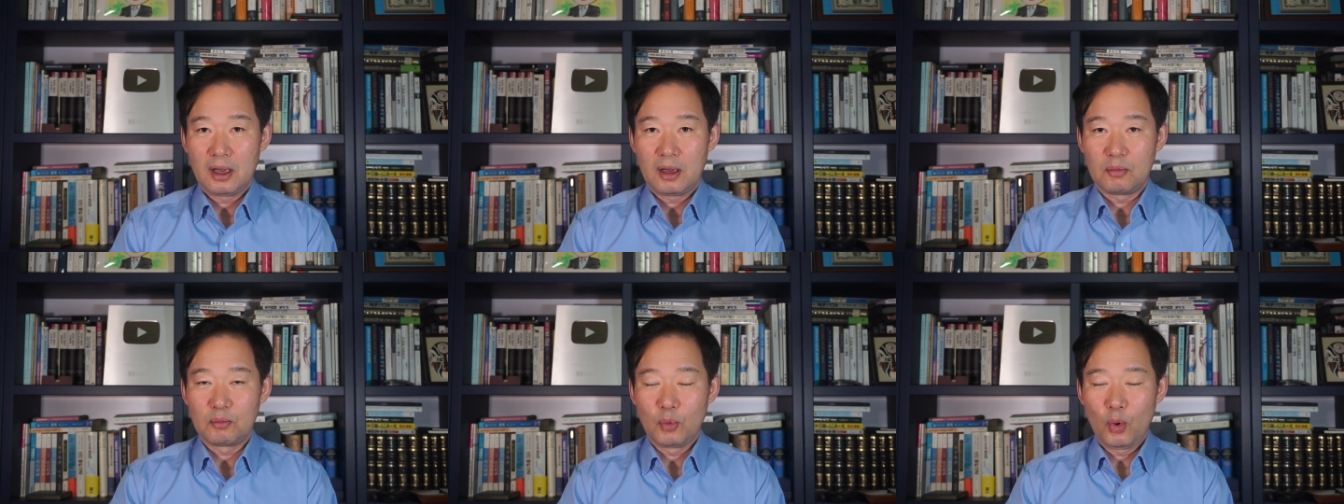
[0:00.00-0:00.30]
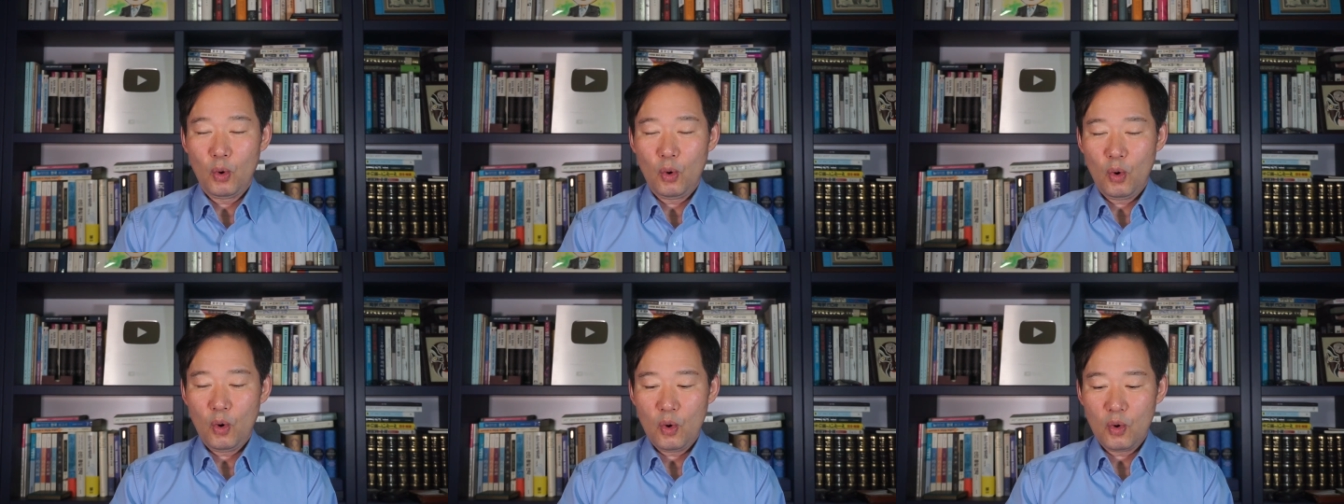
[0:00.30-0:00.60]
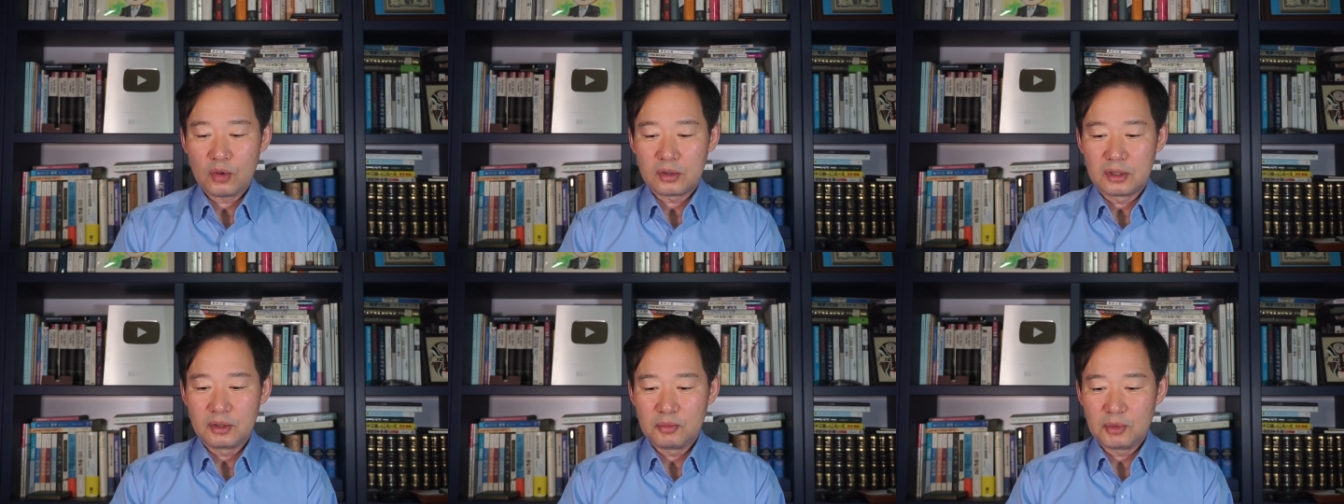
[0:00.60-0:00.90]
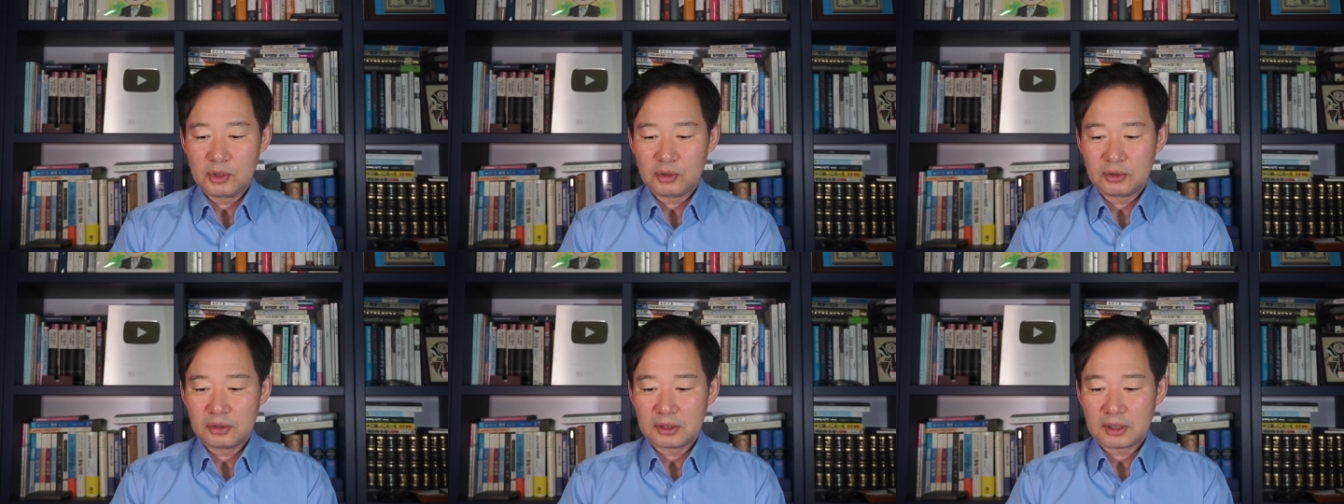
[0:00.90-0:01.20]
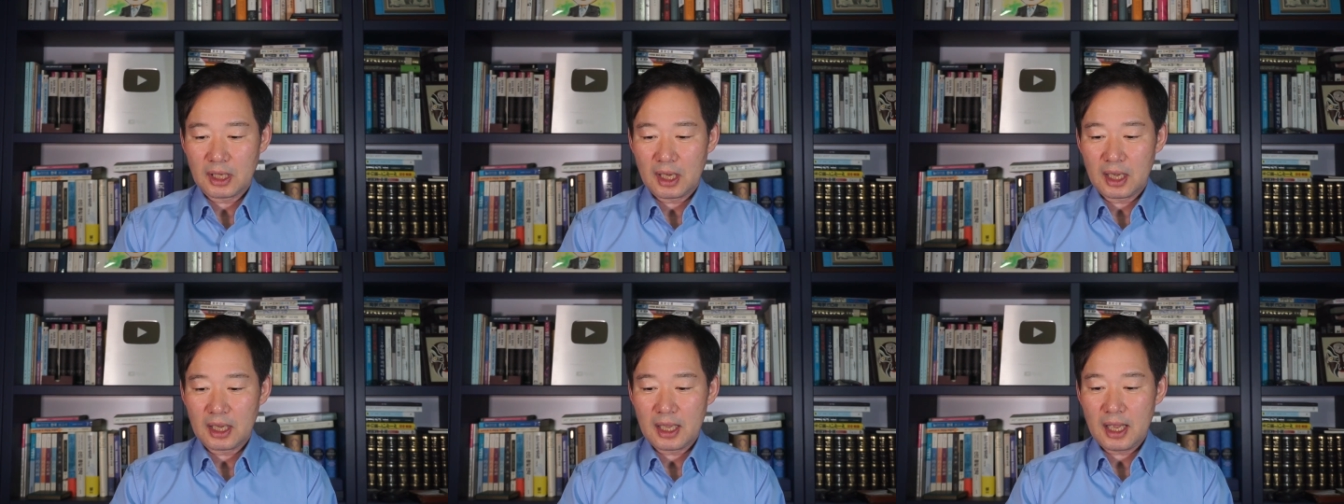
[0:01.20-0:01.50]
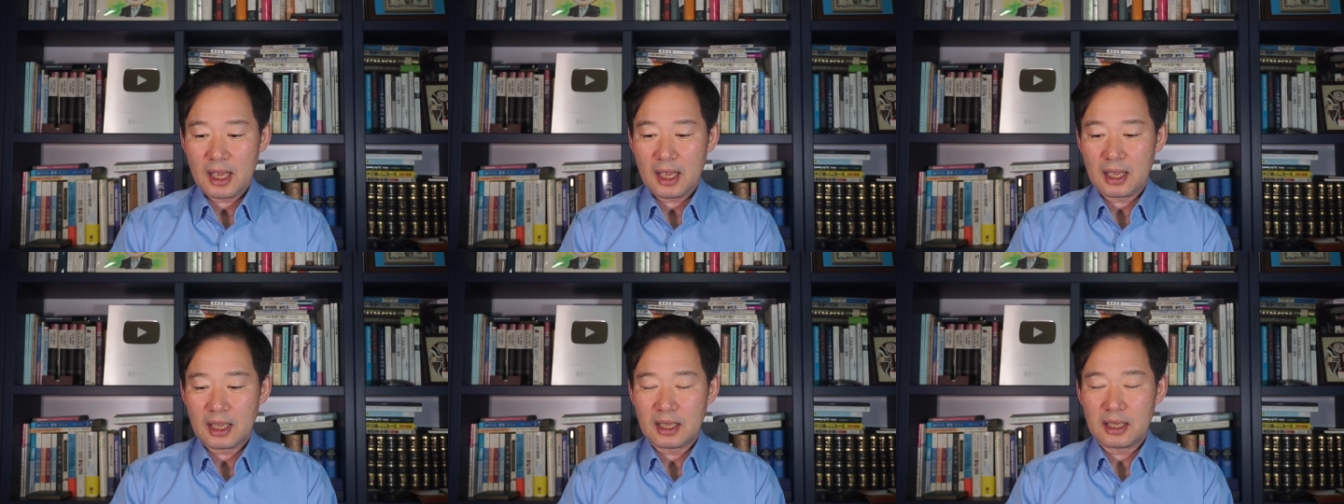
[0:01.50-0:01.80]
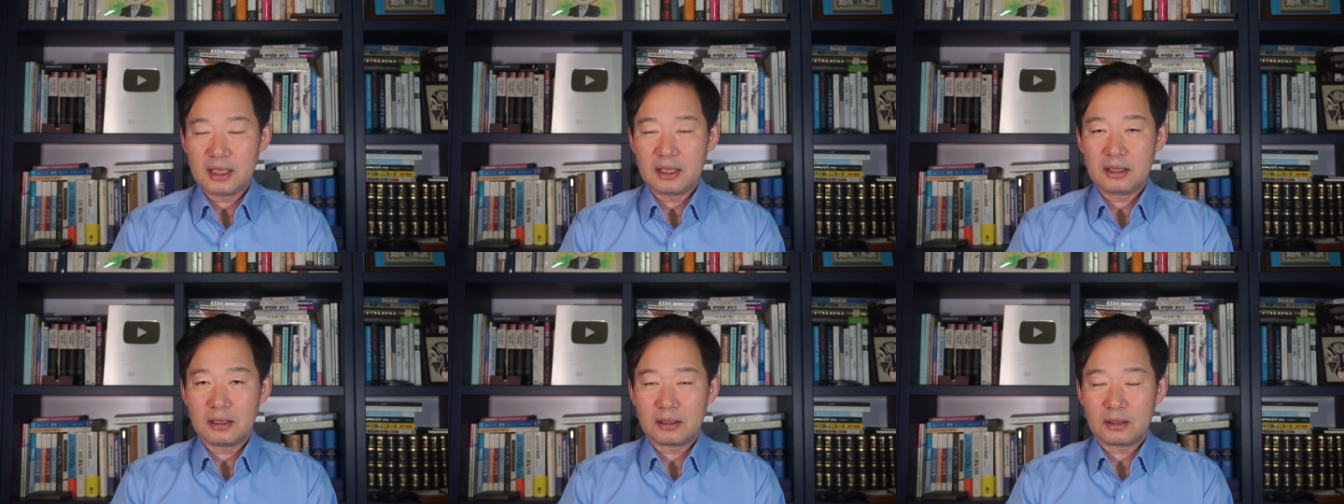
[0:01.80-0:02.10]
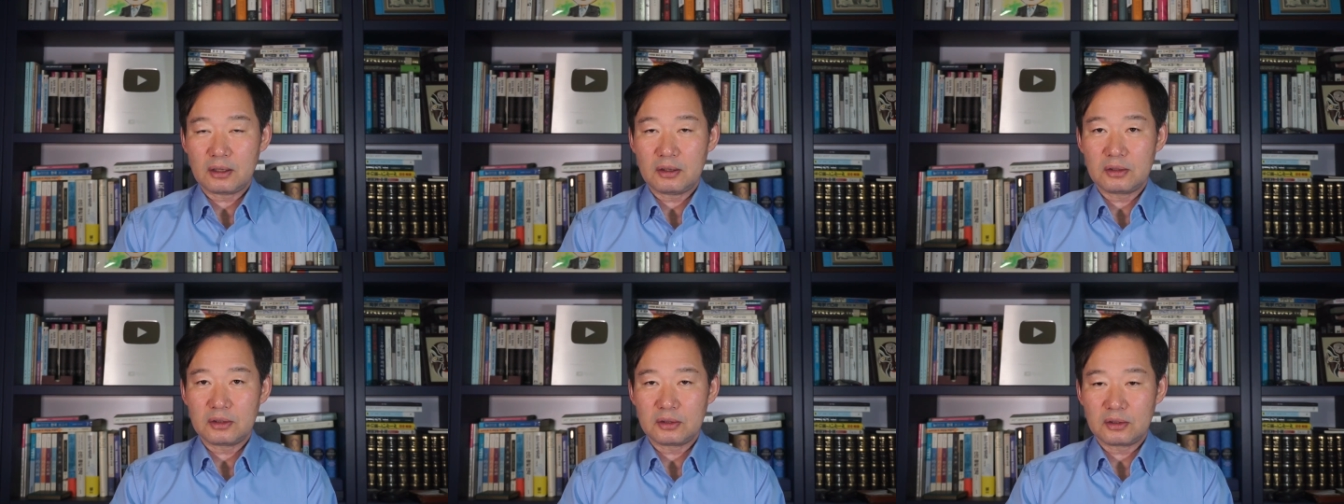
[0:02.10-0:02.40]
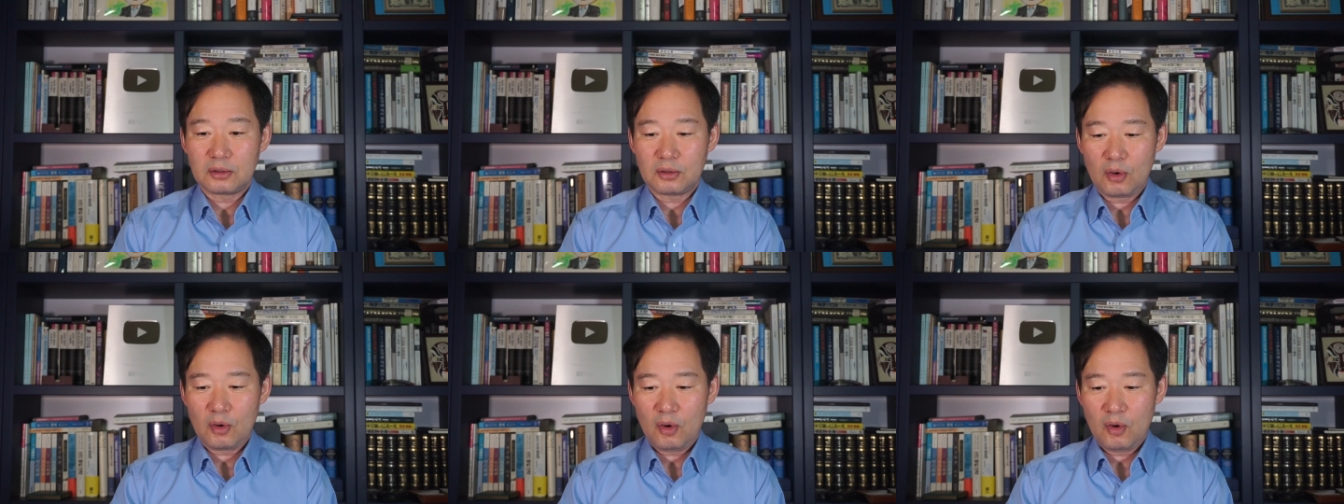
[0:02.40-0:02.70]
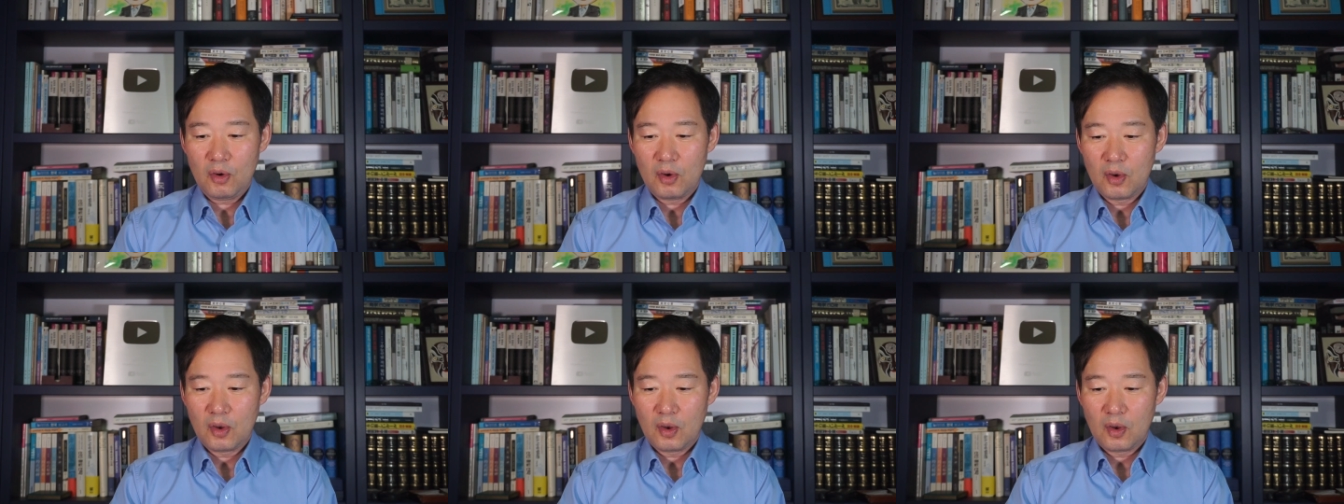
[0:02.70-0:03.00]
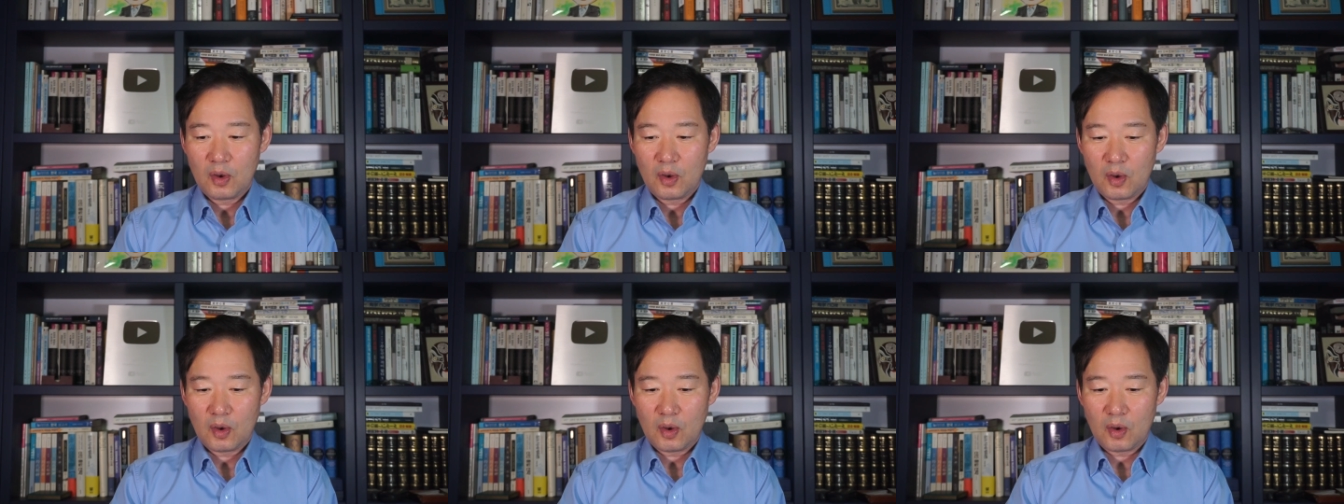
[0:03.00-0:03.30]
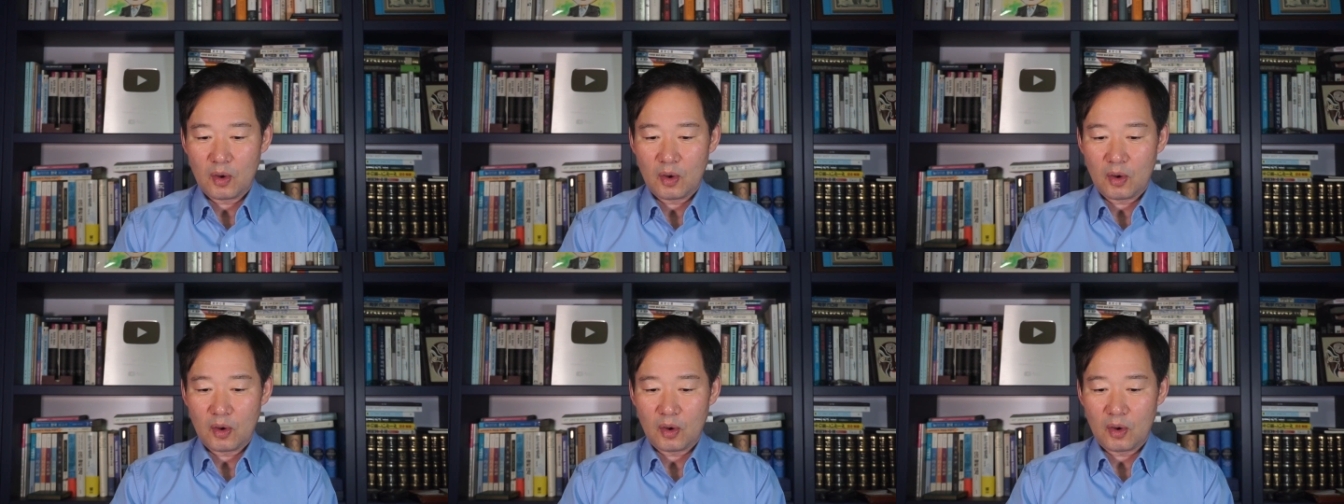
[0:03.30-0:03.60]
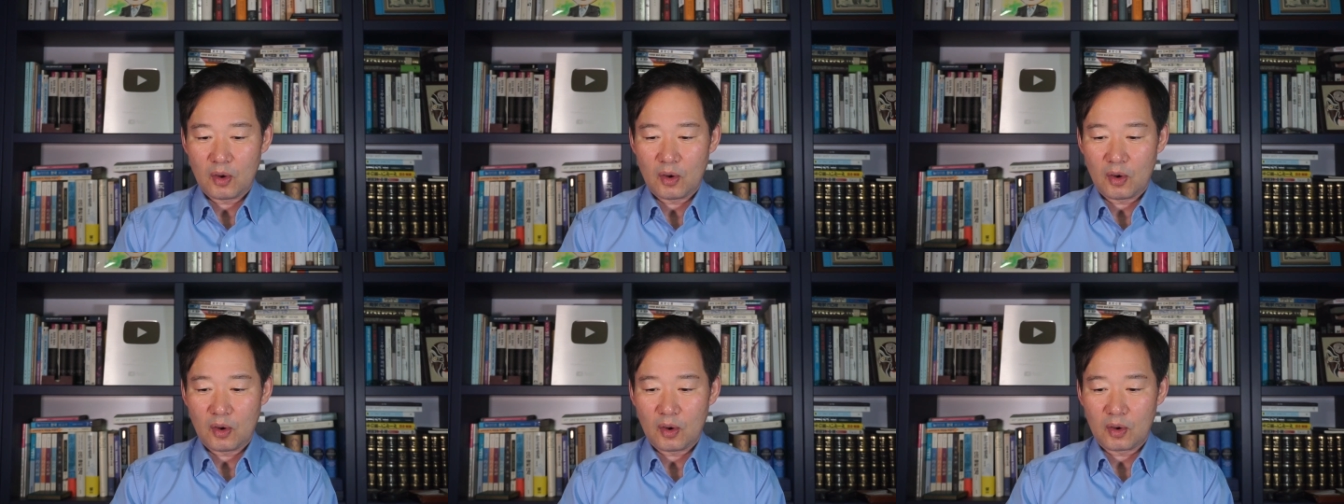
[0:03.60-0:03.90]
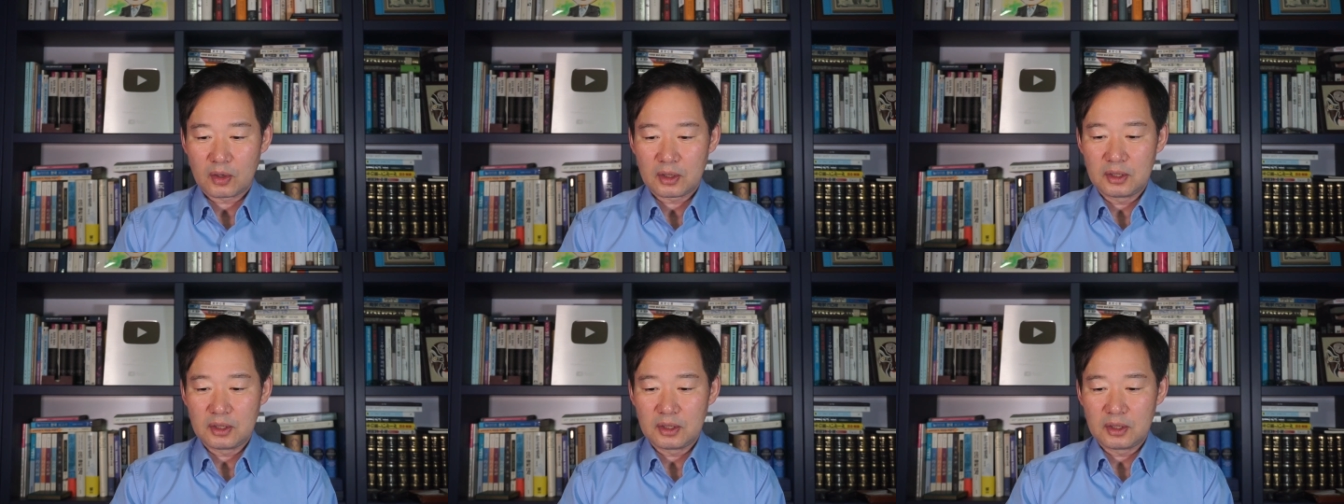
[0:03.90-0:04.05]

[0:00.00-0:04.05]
모 금융사의 인턴으로 어,